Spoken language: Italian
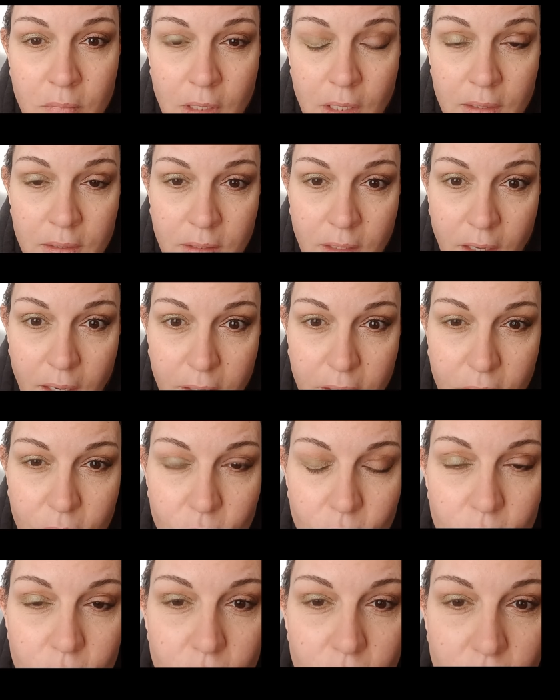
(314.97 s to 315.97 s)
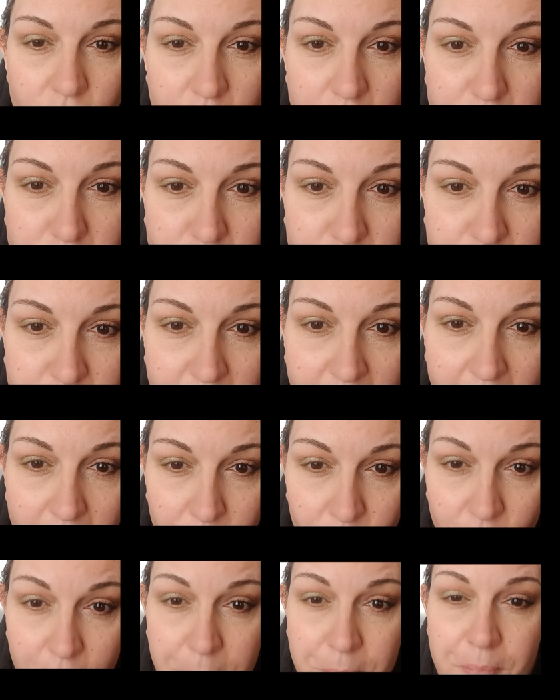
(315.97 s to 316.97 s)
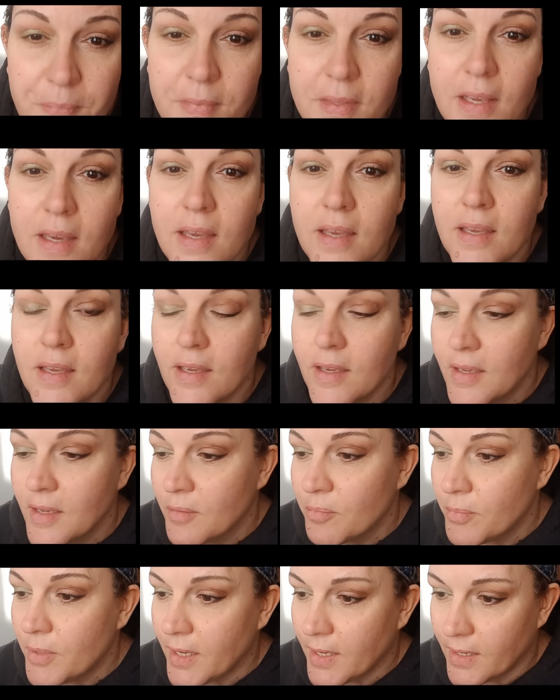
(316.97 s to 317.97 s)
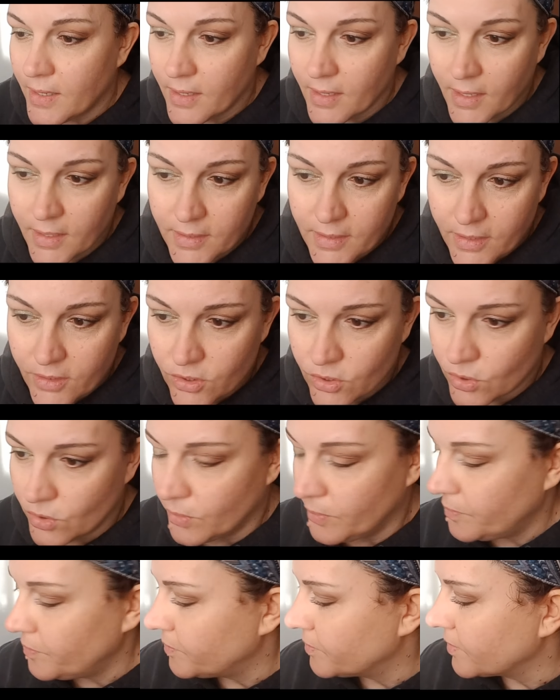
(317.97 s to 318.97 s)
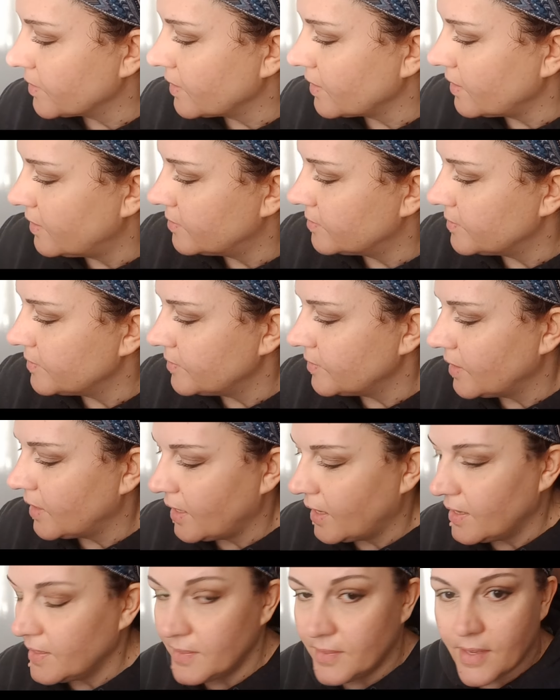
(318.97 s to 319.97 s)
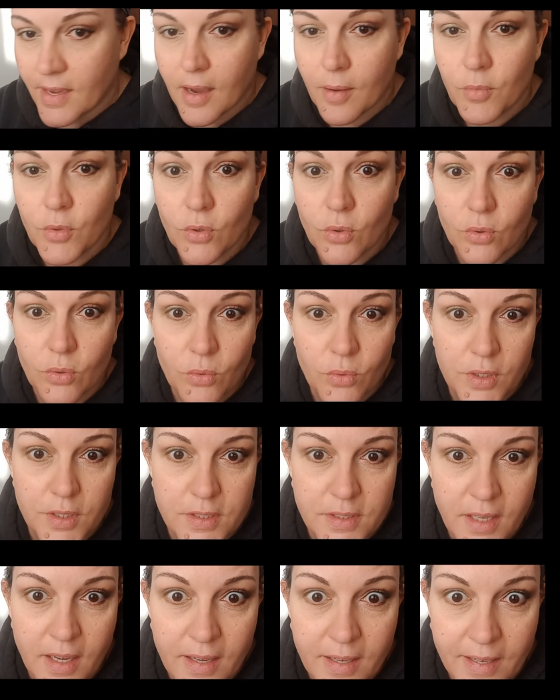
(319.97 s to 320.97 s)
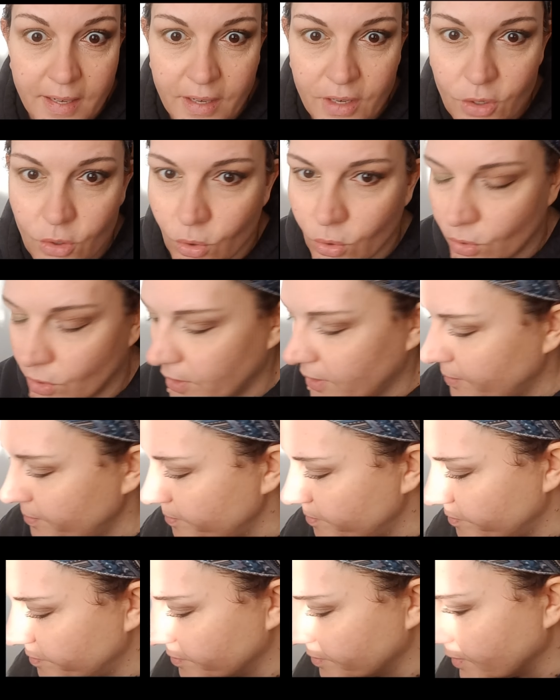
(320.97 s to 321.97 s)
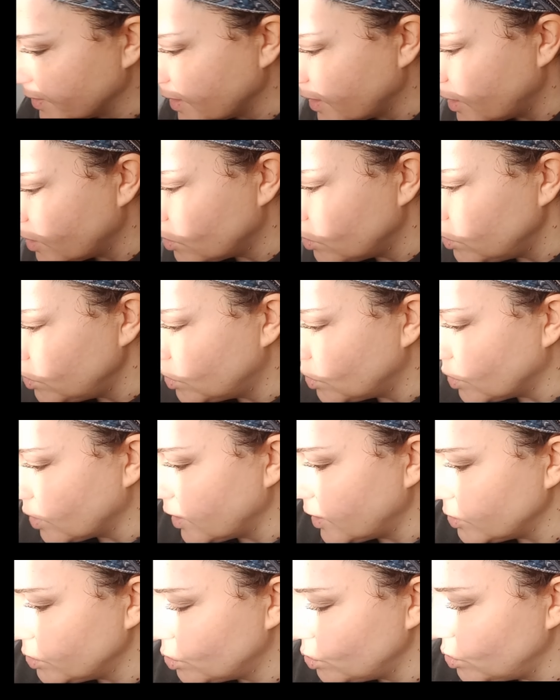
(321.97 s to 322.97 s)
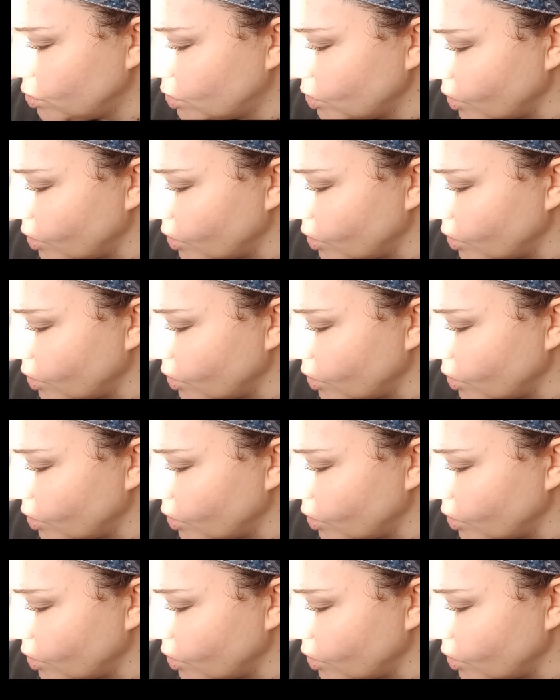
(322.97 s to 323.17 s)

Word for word: direi che col colore ci siamo eh? bene adesso andiamo con questa rigona che contorna tutto